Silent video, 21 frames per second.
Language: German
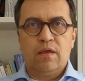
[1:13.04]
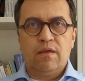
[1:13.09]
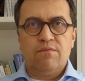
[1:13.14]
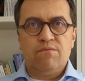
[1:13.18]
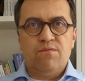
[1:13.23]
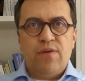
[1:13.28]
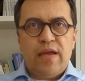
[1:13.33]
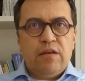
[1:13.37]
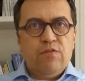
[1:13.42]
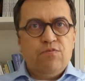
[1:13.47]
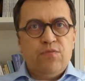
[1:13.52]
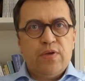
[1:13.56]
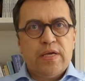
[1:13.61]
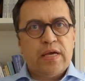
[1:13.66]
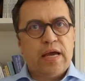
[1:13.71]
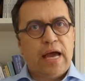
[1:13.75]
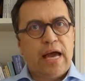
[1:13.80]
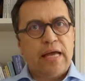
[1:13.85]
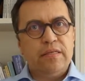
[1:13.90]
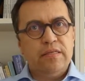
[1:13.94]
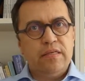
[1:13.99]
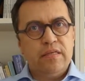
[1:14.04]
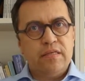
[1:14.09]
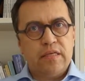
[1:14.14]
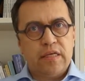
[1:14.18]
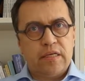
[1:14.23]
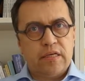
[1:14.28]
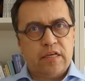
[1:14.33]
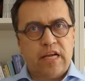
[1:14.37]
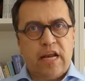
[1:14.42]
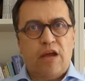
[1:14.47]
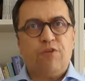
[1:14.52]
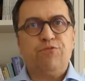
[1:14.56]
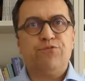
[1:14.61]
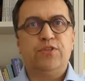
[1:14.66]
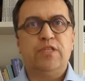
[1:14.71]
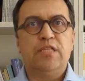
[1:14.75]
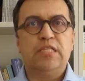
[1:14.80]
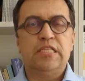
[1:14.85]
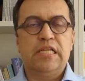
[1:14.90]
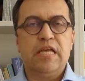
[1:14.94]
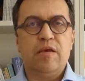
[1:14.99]
Wenn wir an diese
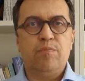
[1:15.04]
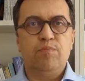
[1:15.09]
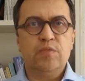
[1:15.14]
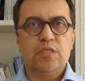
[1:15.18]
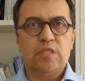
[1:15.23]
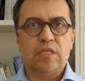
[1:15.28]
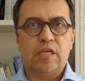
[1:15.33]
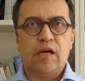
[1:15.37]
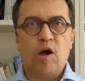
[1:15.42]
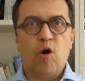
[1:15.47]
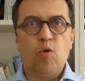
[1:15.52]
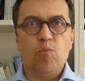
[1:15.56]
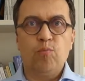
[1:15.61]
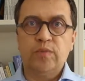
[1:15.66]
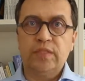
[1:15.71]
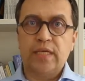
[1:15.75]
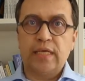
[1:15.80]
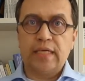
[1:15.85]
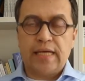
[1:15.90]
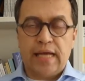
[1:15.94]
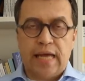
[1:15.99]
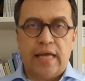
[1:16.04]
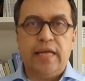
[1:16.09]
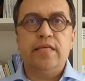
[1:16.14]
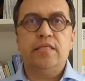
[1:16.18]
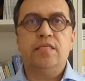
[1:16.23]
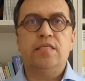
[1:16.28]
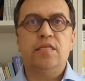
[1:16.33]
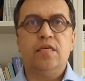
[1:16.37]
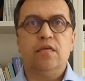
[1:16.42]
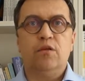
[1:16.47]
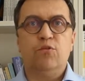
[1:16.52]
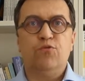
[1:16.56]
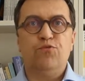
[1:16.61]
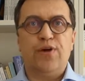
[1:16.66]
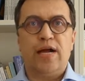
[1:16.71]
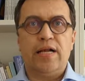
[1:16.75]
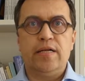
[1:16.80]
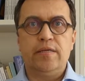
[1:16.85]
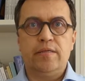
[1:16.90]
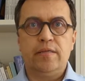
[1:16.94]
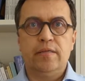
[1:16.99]
Kraft des Lebens glauben, dann kann es sich
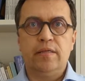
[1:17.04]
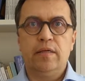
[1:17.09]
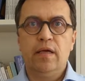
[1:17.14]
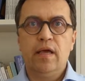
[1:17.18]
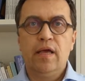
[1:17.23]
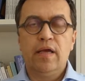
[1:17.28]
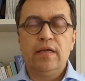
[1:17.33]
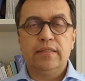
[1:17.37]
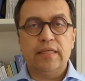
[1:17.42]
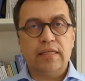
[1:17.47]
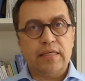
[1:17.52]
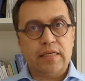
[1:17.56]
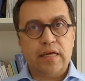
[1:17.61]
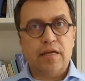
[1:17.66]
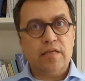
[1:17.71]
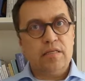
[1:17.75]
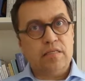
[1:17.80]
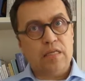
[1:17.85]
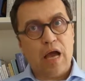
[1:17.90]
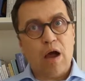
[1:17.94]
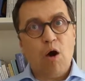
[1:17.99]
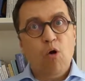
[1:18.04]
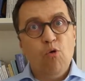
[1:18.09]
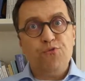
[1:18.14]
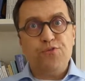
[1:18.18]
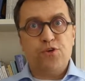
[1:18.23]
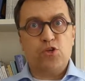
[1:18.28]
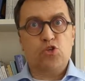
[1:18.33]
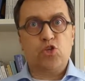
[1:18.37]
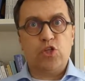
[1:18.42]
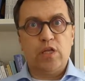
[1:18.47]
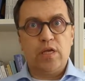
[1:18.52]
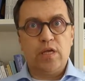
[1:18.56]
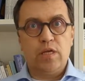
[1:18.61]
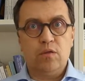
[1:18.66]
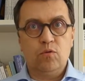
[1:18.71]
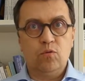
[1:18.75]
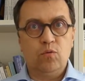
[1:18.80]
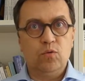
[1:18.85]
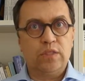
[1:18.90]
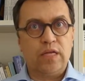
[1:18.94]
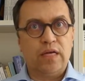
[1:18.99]
entfalten, dann kann es
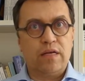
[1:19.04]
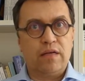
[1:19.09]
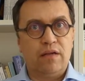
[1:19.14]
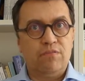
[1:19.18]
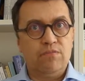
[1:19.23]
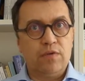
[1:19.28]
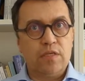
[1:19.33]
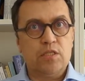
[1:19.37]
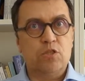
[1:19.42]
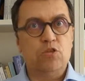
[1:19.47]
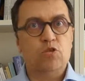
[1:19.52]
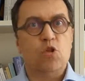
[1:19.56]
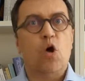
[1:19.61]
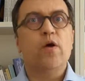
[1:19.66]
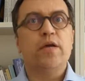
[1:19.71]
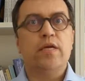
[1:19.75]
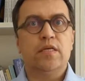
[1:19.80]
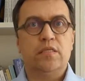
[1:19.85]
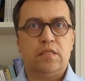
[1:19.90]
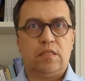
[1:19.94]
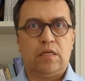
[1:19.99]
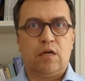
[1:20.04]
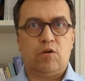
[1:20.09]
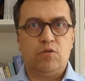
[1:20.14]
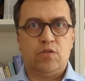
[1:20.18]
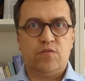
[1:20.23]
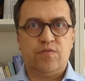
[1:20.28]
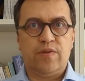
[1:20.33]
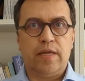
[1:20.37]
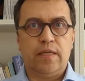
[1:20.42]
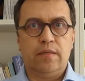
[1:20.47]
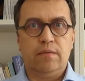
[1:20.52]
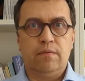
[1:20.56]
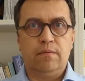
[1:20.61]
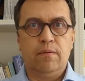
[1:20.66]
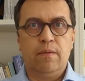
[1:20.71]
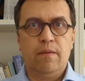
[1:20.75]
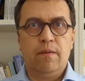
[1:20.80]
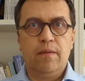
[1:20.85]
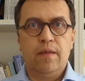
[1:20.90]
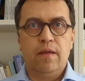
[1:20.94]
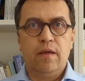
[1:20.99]
auferstehen und dann kann was Neues draus werden.
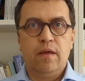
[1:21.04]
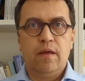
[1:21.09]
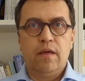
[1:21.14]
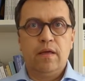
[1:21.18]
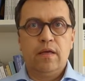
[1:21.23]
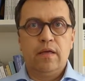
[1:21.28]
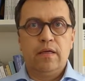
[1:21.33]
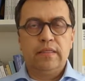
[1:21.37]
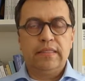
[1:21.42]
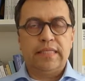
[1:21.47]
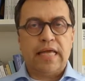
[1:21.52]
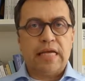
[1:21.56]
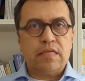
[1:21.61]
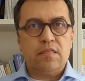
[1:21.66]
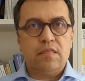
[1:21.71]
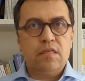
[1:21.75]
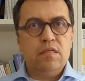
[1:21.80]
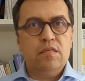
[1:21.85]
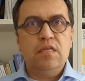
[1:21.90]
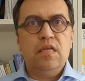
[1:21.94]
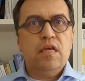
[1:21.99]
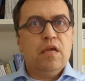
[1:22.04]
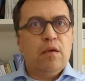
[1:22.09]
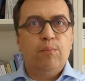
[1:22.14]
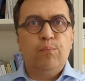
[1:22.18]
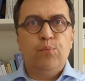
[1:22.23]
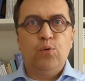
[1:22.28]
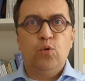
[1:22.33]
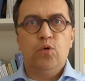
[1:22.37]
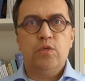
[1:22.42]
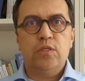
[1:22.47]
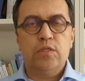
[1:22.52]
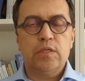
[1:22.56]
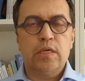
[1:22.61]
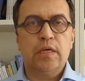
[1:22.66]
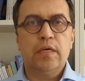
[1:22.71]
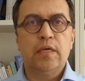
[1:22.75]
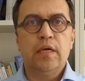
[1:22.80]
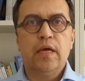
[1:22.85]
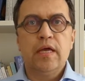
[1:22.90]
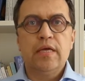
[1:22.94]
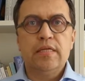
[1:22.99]
Das sind die
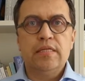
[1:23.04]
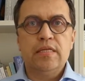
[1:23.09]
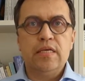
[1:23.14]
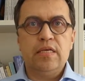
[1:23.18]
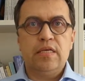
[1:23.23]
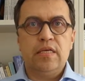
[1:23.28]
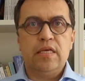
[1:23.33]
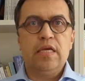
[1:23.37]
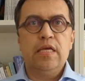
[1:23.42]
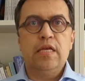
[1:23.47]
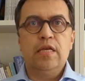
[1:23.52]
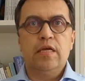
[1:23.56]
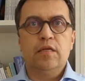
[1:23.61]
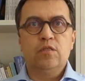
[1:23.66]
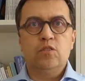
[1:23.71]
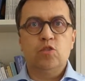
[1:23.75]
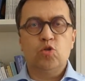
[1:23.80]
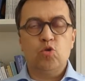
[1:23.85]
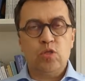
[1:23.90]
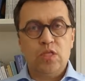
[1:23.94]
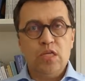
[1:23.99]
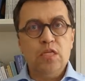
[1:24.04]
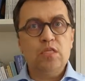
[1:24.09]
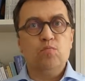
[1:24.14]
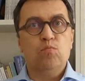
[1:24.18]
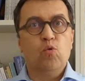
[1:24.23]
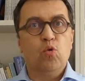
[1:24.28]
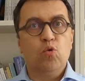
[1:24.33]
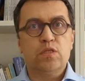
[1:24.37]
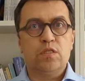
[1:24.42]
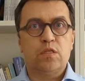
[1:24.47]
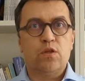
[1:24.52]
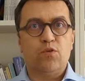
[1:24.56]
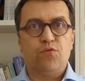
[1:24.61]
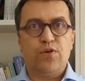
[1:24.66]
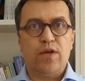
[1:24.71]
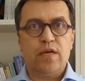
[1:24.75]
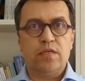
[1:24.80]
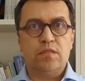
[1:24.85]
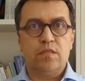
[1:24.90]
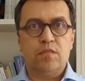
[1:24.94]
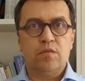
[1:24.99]
Impulse, die ich Ihnen zu diesem
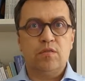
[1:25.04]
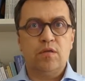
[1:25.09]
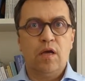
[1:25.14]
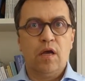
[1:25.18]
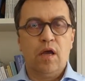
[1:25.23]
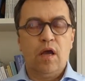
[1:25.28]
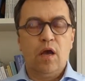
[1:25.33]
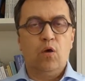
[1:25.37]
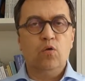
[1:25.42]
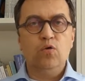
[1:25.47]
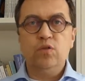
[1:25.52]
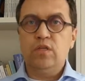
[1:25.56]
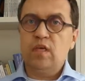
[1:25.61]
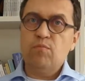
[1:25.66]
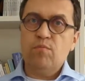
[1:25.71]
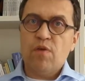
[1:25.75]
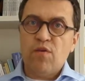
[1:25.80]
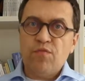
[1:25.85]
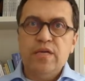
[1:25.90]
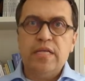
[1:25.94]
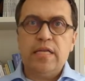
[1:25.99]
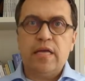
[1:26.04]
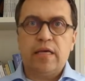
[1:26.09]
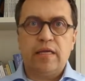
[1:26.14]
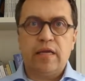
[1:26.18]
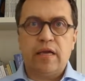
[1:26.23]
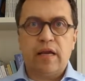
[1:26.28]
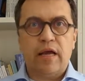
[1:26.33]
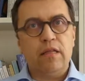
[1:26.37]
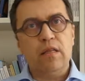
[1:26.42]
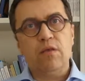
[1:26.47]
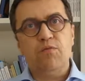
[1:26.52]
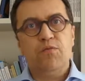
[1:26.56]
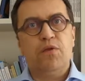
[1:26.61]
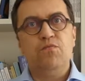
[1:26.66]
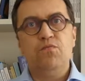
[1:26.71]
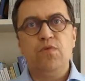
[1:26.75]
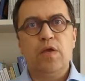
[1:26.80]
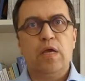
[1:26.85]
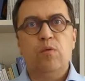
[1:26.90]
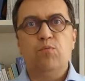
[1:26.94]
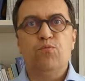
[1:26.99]
Osterfest und immer wieder, gerade
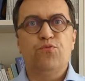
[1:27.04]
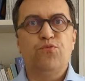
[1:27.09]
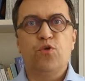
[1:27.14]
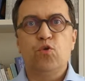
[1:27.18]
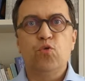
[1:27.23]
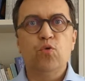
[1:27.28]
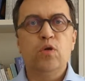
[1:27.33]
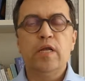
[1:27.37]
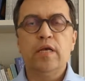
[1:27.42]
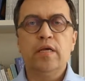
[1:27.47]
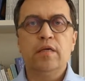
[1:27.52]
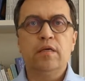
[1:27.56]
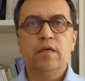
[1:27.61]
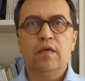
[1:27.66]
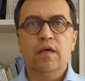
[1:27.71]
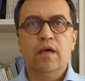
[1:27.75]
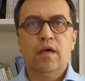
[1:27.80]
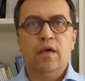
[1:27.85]
wenn wir im Frühling